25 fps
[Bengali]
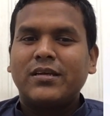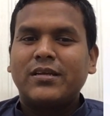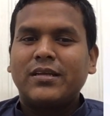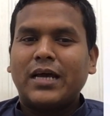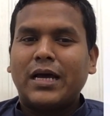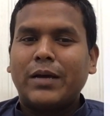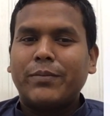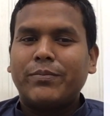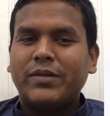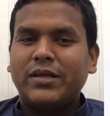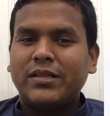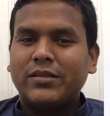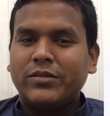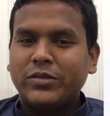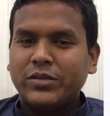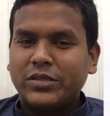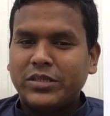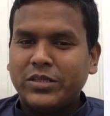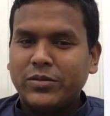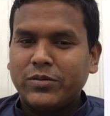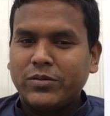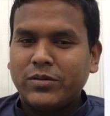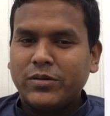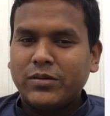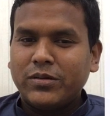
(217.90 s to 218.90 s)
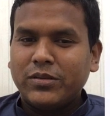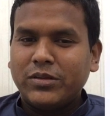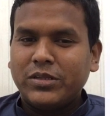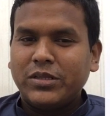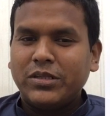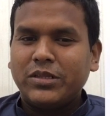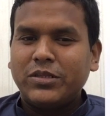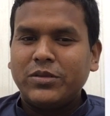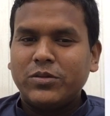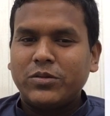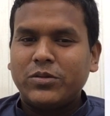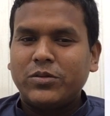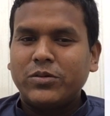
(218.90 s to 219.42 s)
আপনার দ্বিতীয়
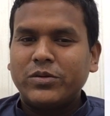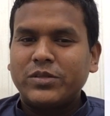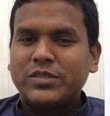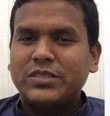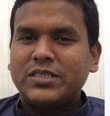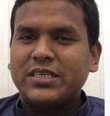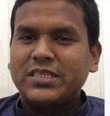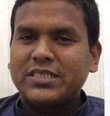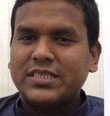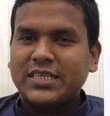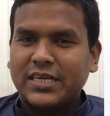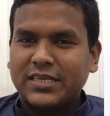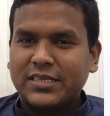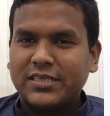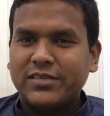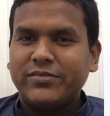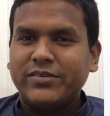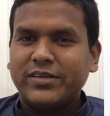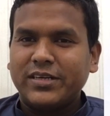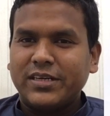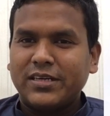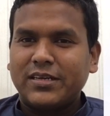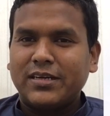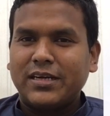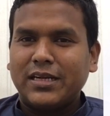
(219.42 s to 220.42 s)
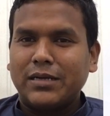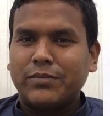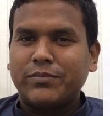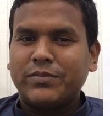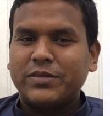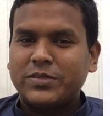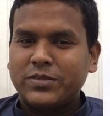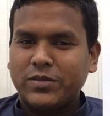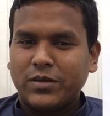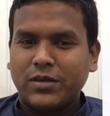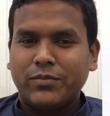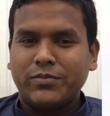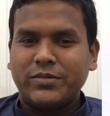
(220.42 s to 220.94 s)
দ্বিতীয়ত হচ্ছে সার্টিফিকেট লাগবে
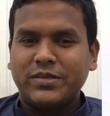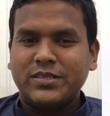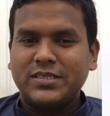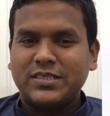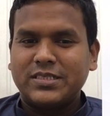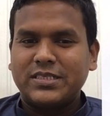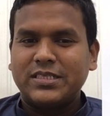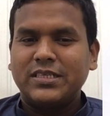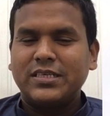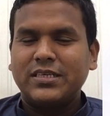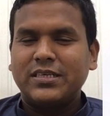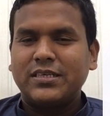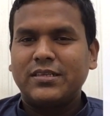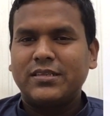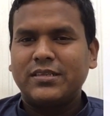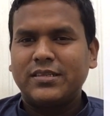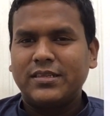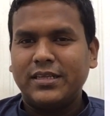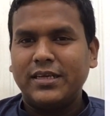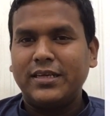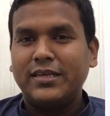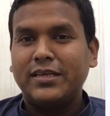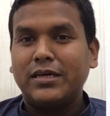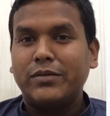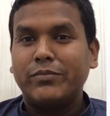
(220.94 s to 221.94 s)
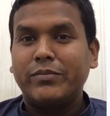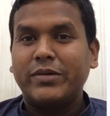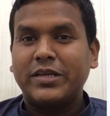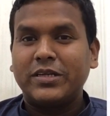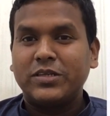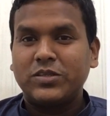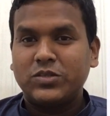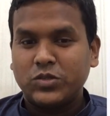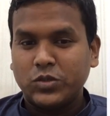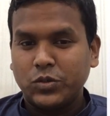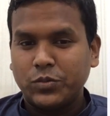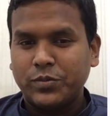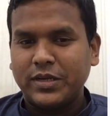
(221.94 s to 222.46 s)
সলভেন্সি তিন নম্বরের
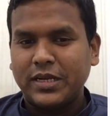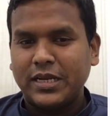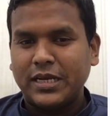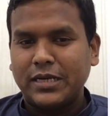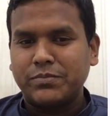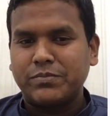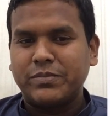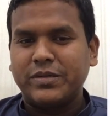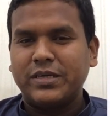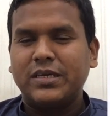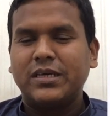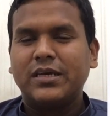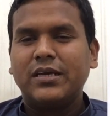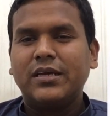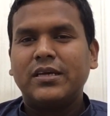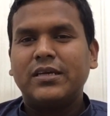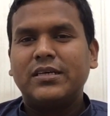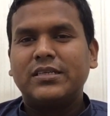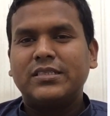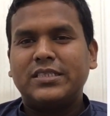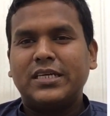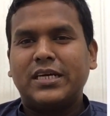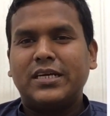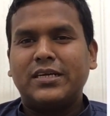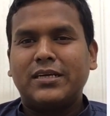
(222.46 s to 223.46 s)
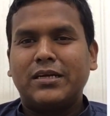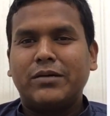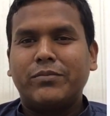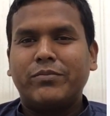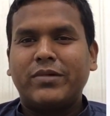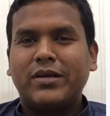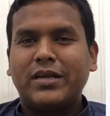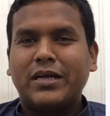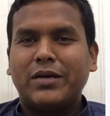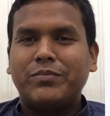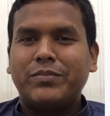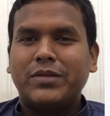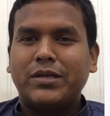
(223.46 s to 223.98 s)
ছবি লাগবে চার
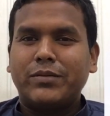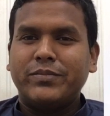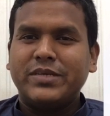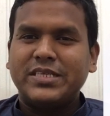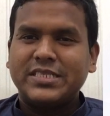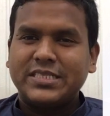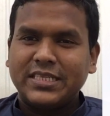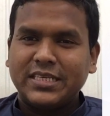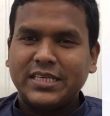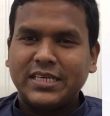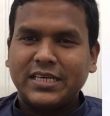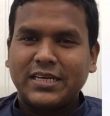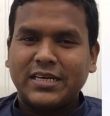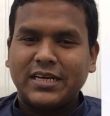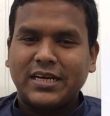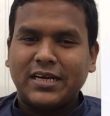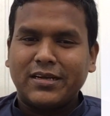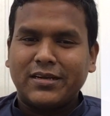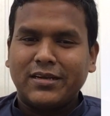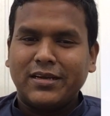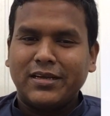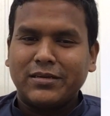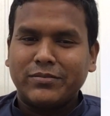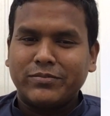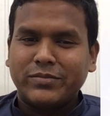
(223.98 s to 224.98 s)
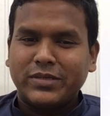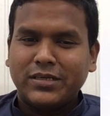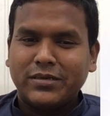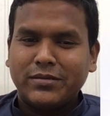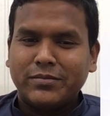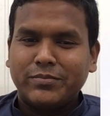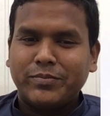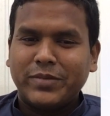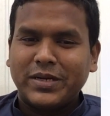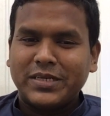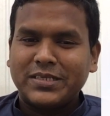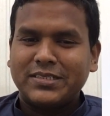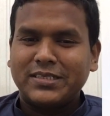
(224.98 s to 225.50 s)
নাম্বারে আপনার ভিজিটিং কার্ড লাগবে
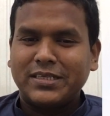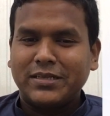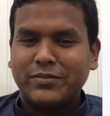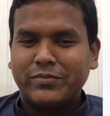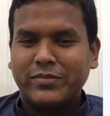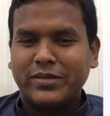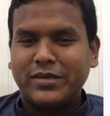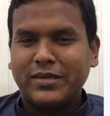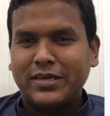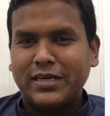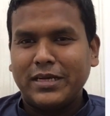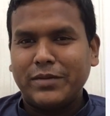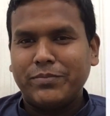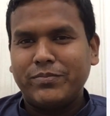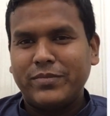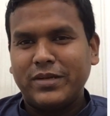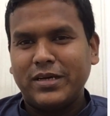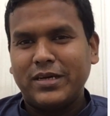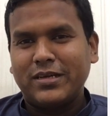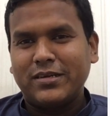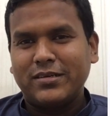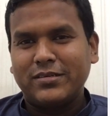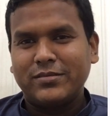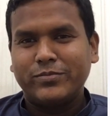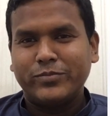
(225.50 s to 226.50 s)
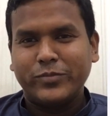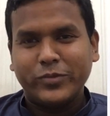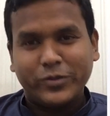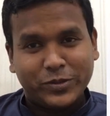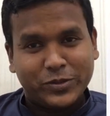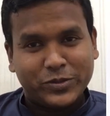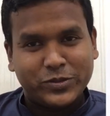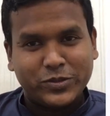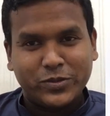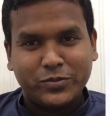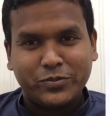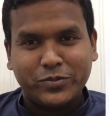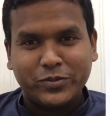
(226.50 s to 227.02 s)
পাঁচ নাম্বারে আপনার
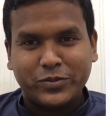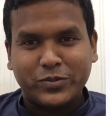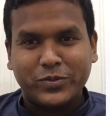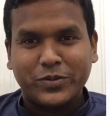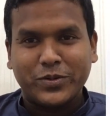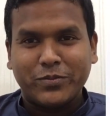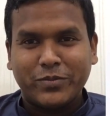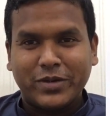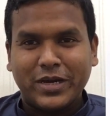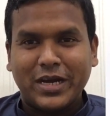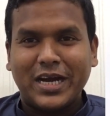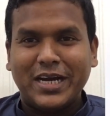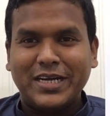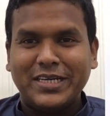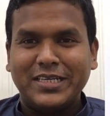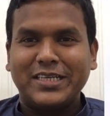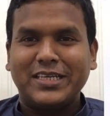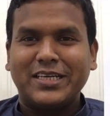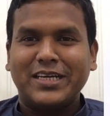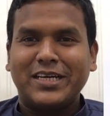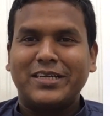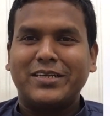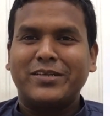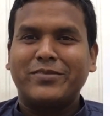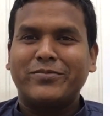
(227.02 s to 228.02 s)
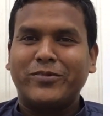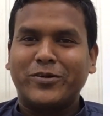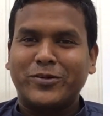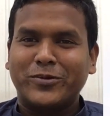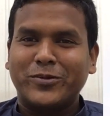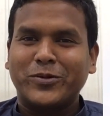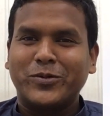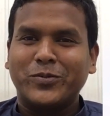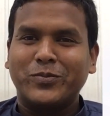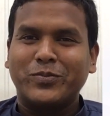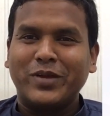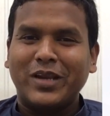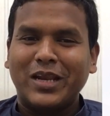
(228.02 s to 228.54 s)
পরিচয়পত্র বা আইডি কার্ডের
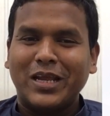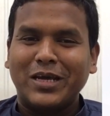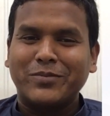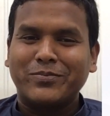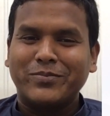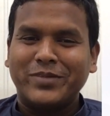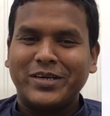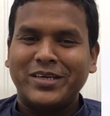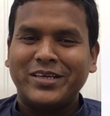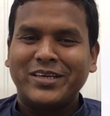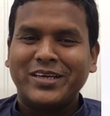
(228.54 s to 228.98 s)
ফটোকপি লাগবে